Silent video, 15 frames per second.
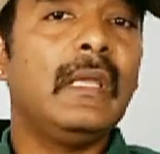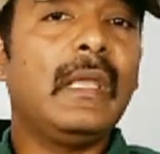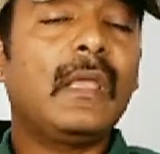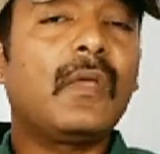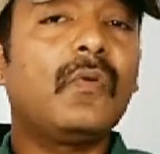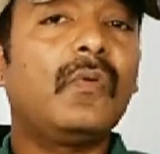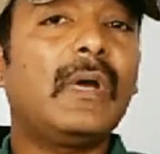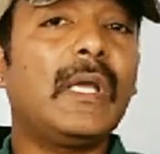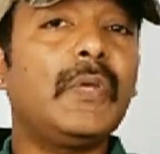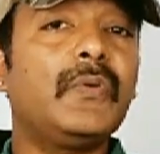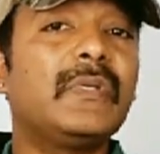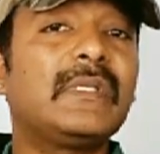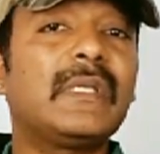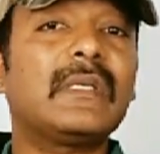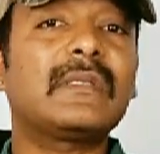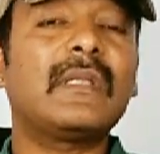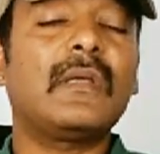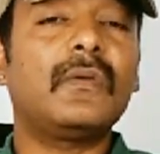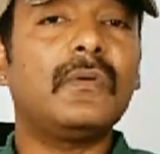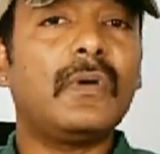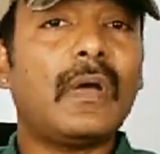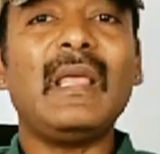ఎక్కువగా యూజ్
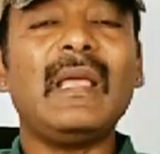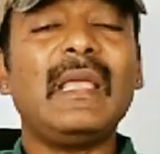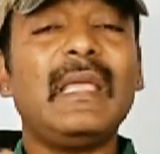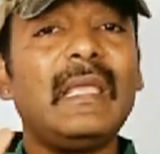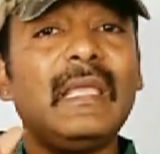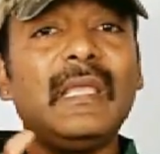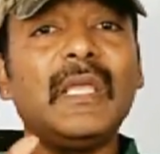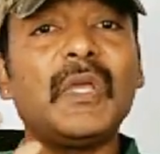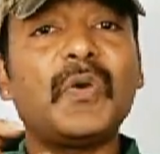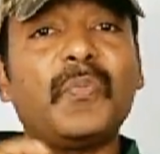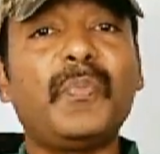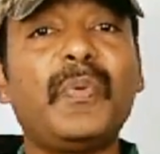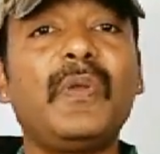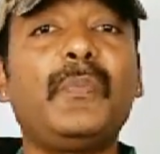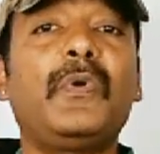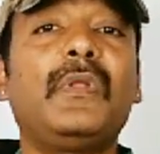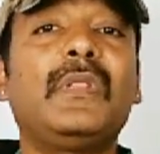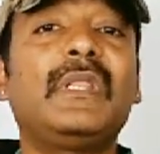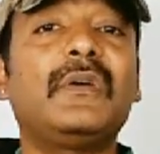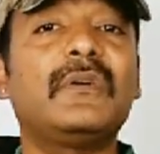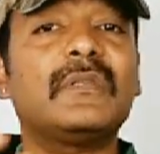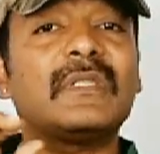చేస్తారు అలాగే ఈ కొబ్బరి
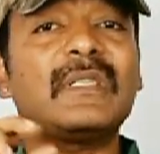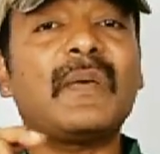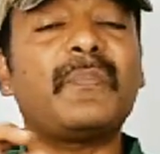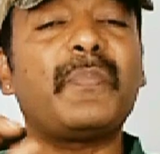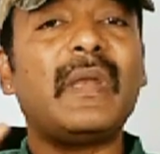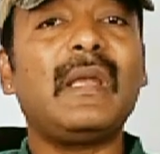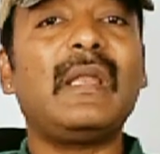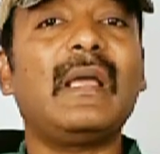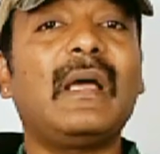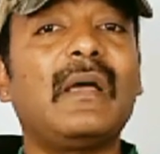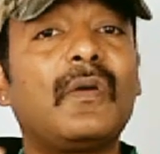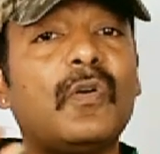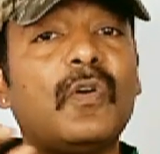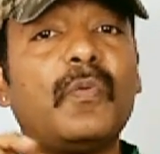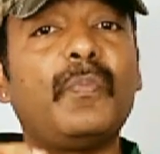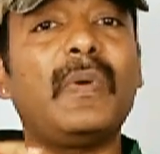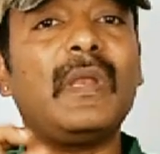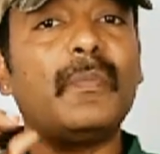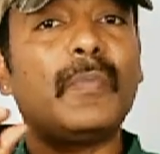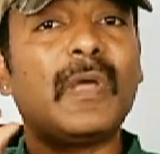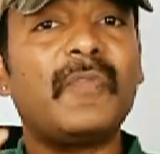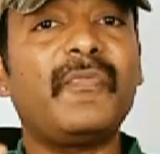పొడితో సపరేట్గా కొబ్బరి
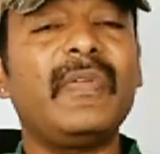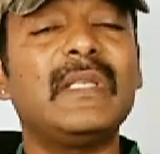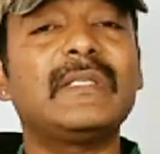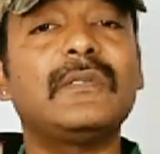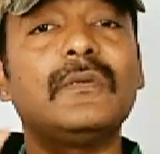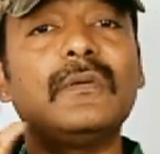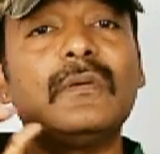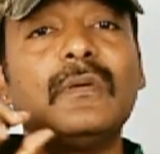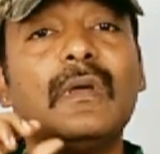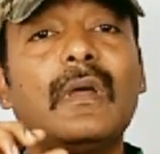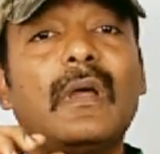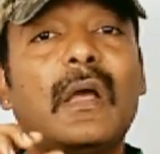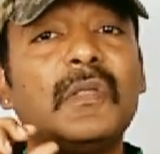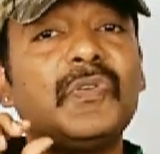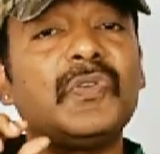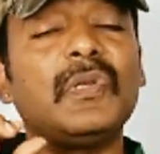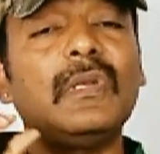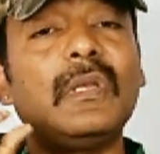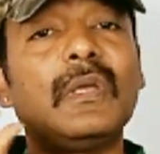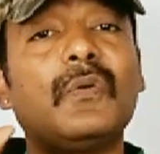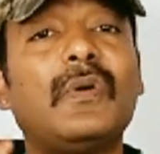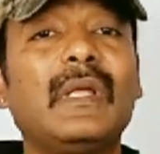బర్ఫీస్
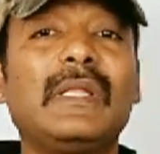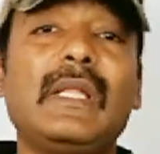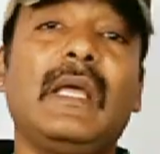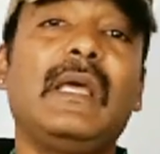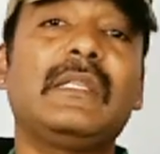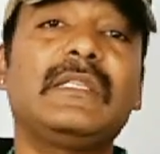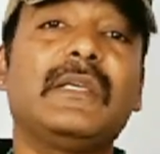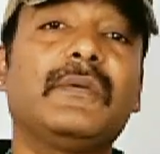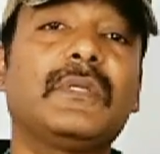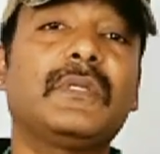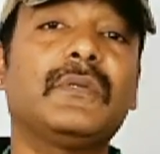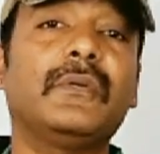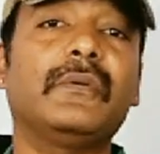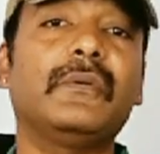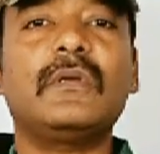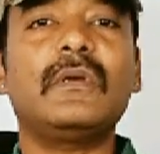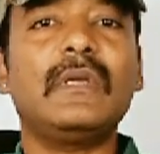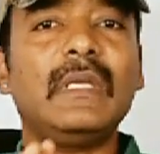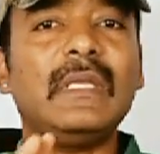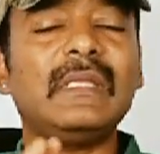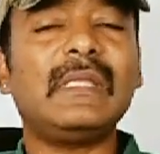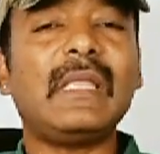అచ్చుల్ని కూడా తయారు చేయవచ్చు సో
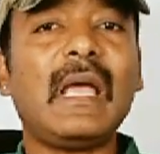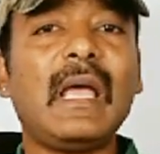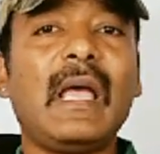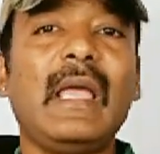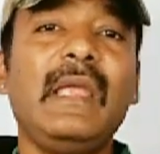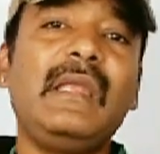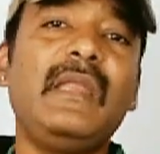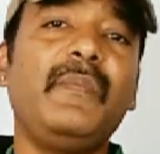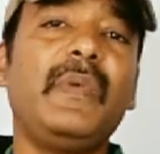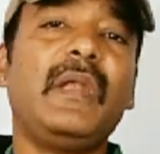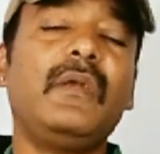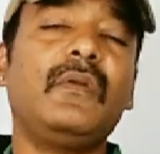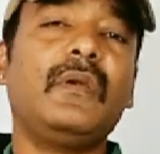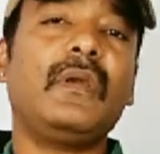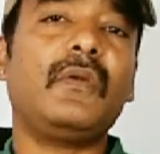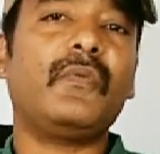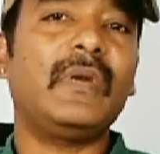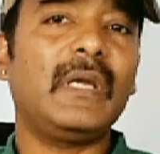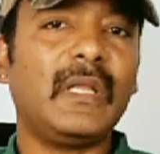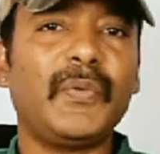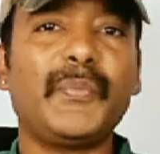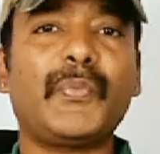ఇంత హై డిమాండ్
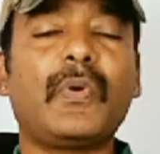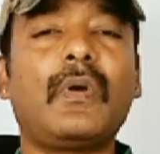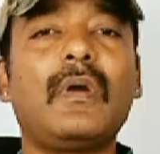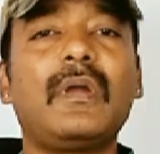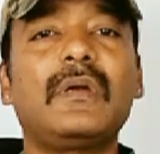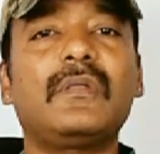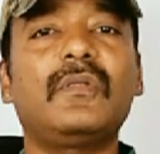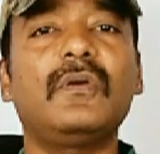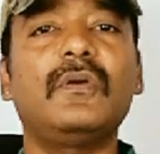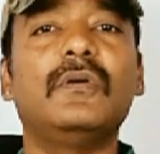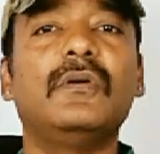ఉన్నటువంటి ప్రోడక్ట్తో